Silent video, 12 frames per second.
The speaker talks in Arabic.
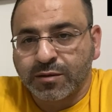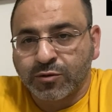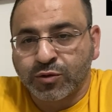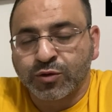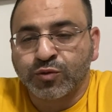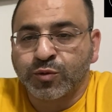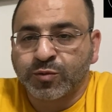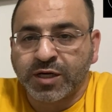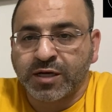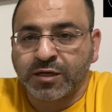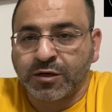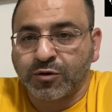رسوم
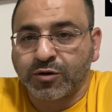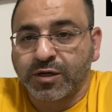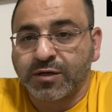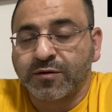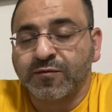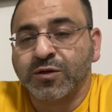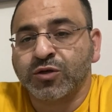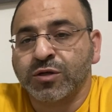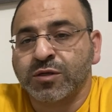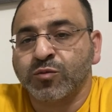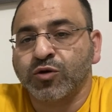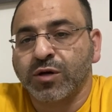امتحان اللغة في شيء
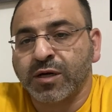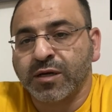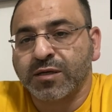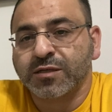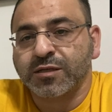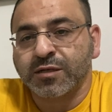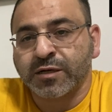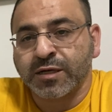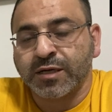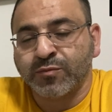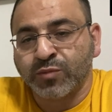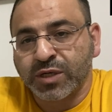اسمه الايلتس
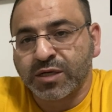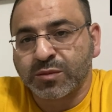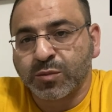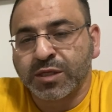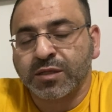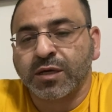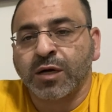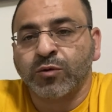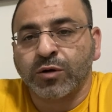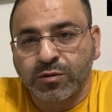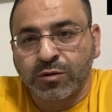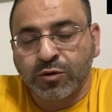ريمبيرسمنت او
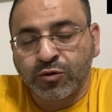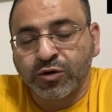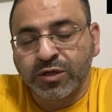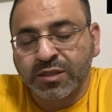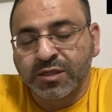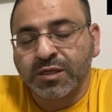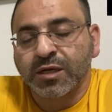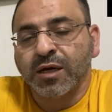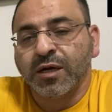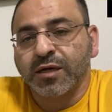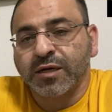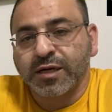الاو اي تي
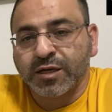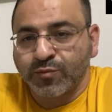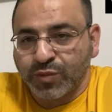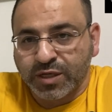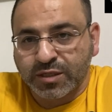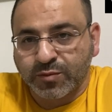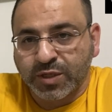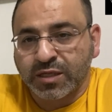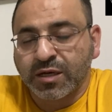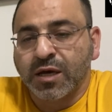ريمبيرسمنت